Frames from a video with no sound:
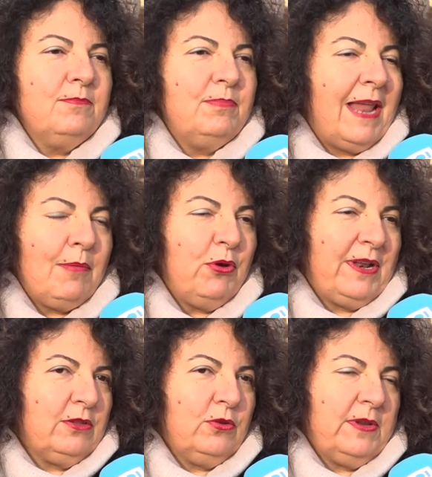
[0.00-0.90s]

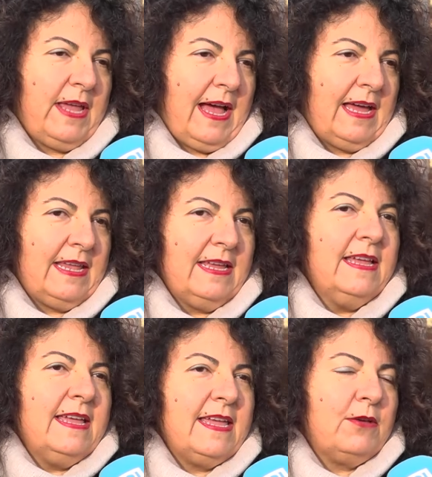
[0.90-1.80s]
laboratoriale
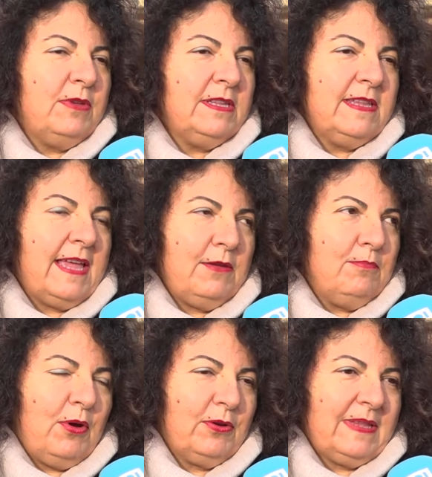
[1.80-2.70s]
e quindi è
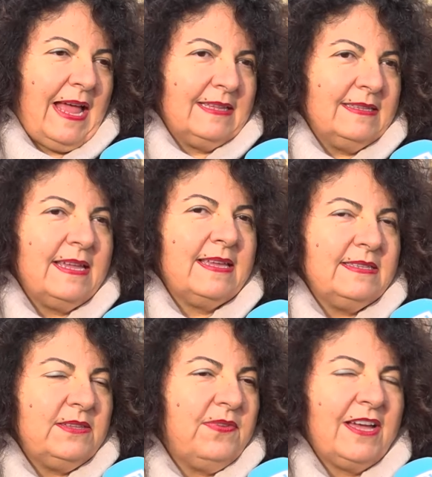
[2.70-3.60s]
importante che
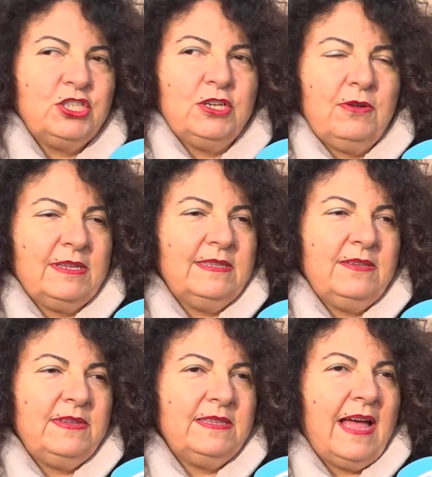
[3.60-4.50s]
si facciano
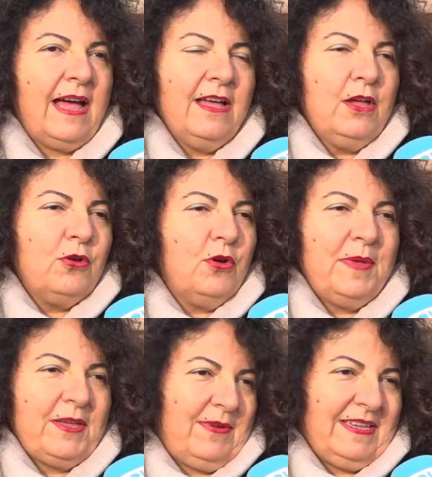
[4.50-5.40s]
attività
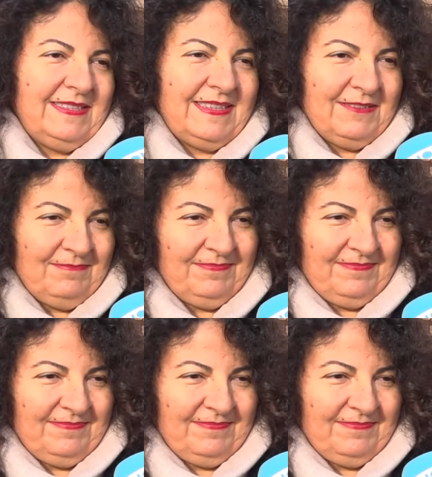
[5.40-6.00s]
come questa.